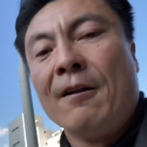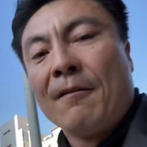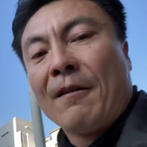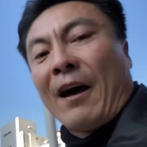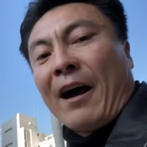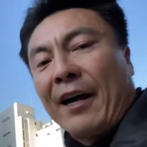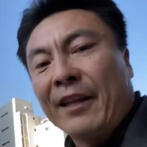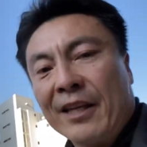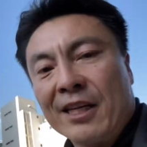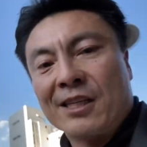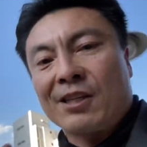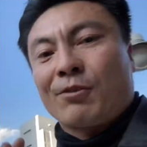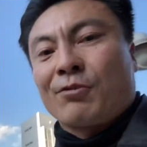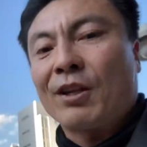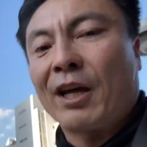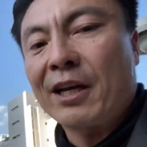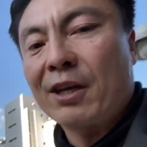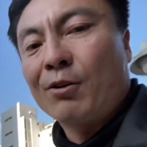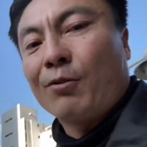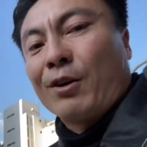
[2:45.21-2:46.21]
話してる
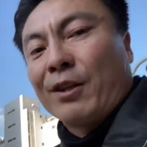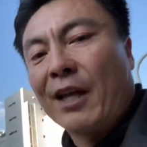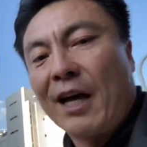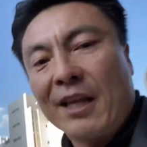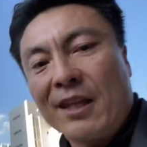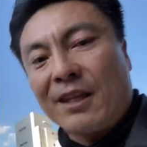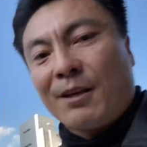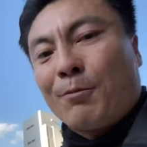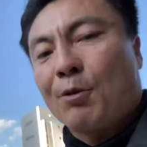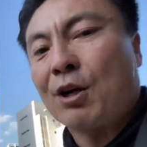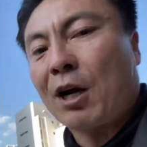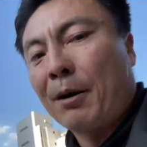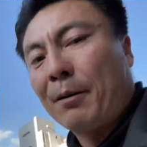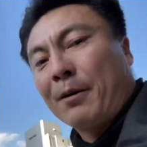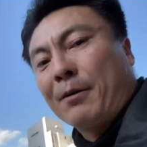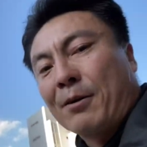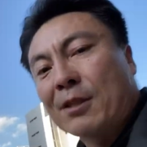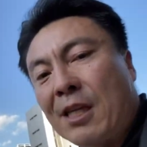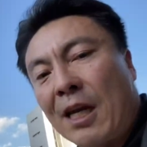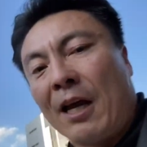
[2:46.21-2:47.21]
内容は何でも構い
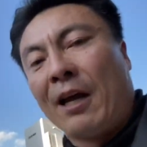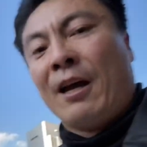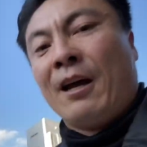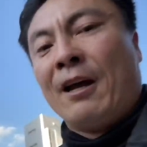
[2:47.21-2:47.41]
ません。